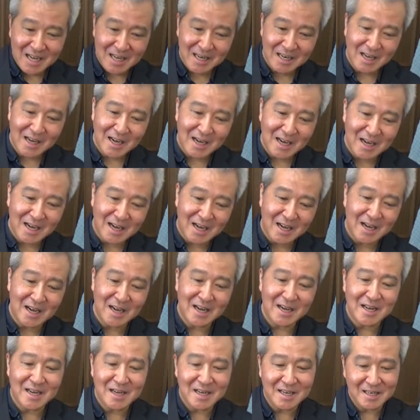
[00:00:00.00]

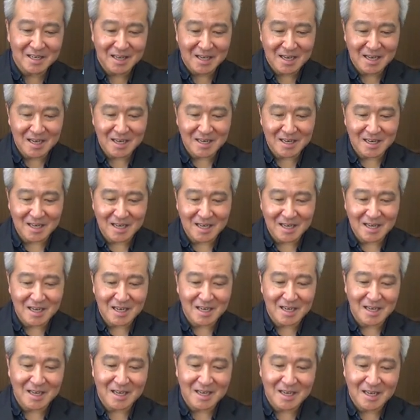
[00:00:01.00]

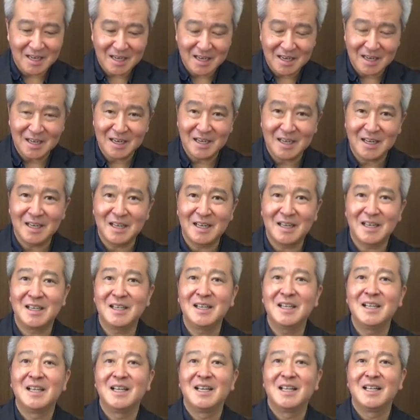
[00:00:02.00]

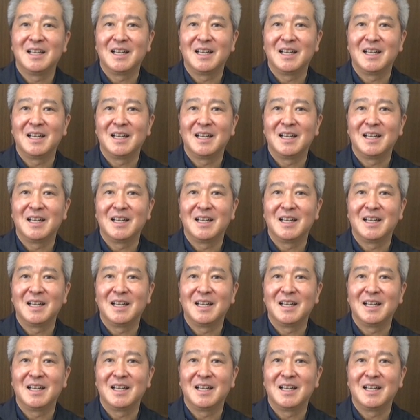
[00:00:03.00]
ラララ